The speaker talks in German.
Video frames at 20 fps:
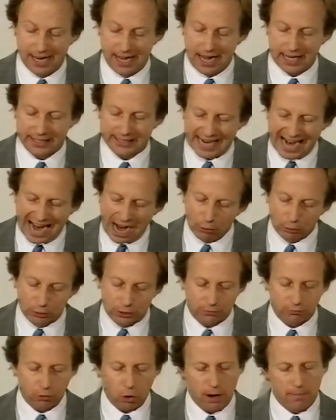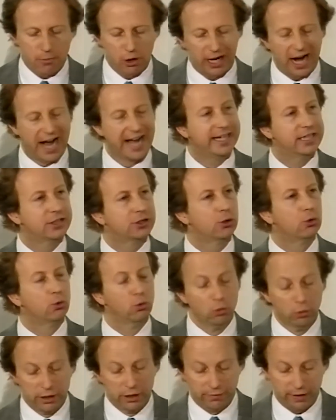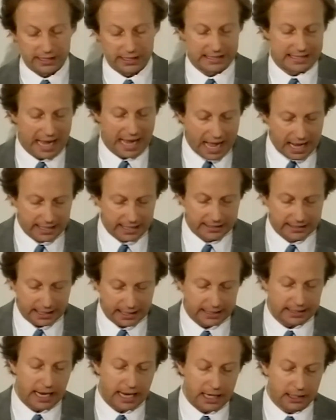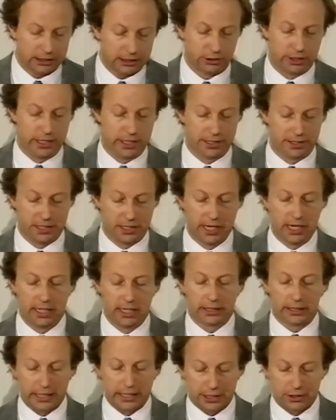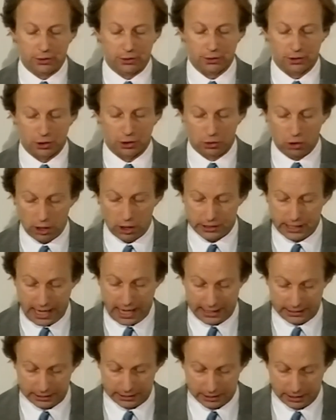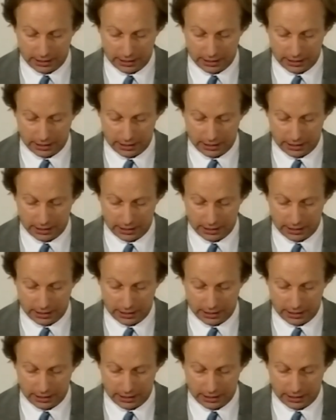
an der Ausformung eines universalen Charakters Christus Gottheit.